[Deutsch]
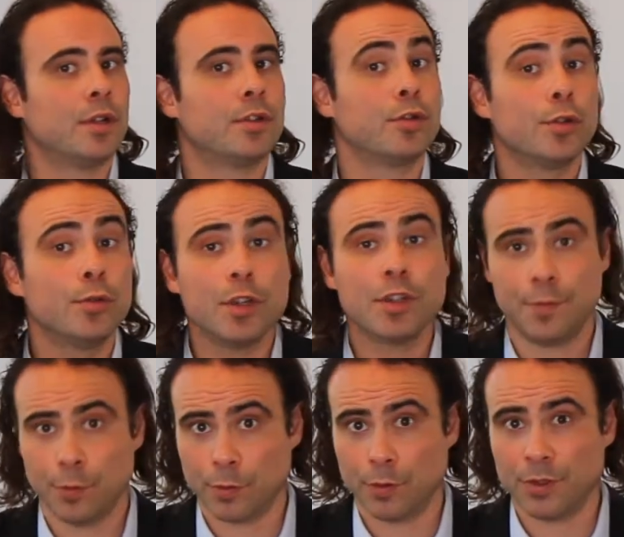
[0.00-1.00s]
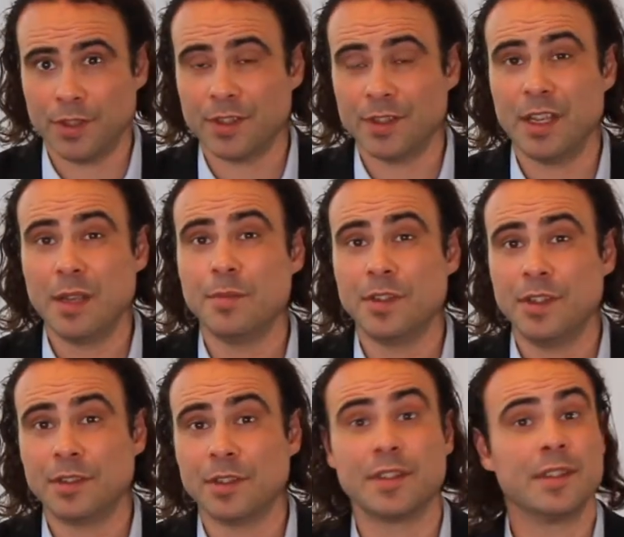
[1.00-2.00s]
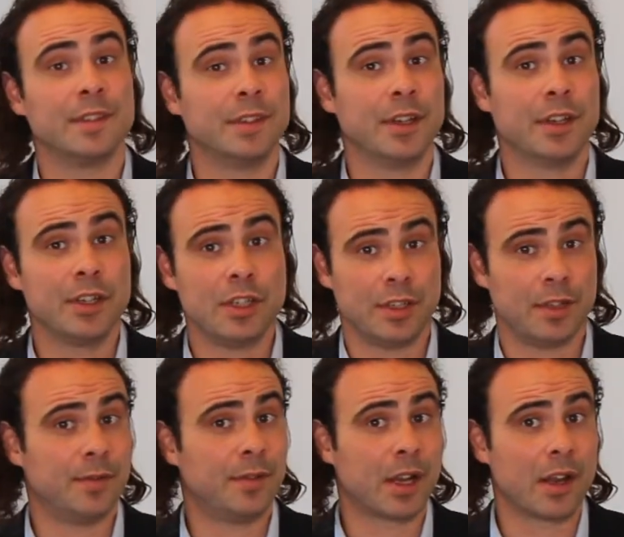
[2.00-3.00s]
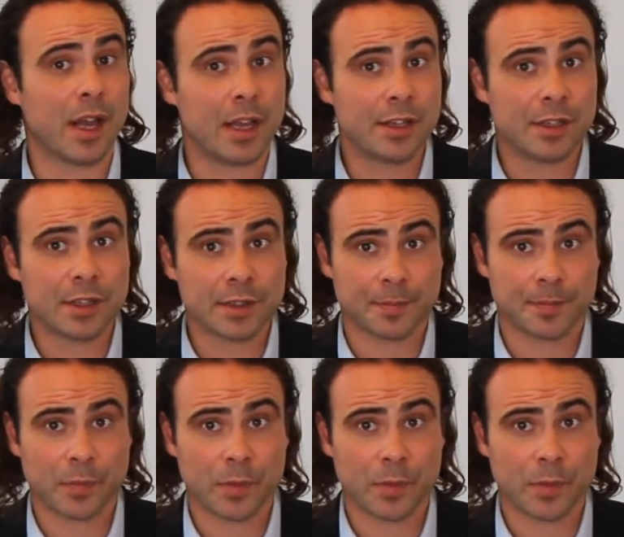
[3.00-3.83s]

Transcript: Zur Durchführung eben dieses gerichtlichen Vergleiches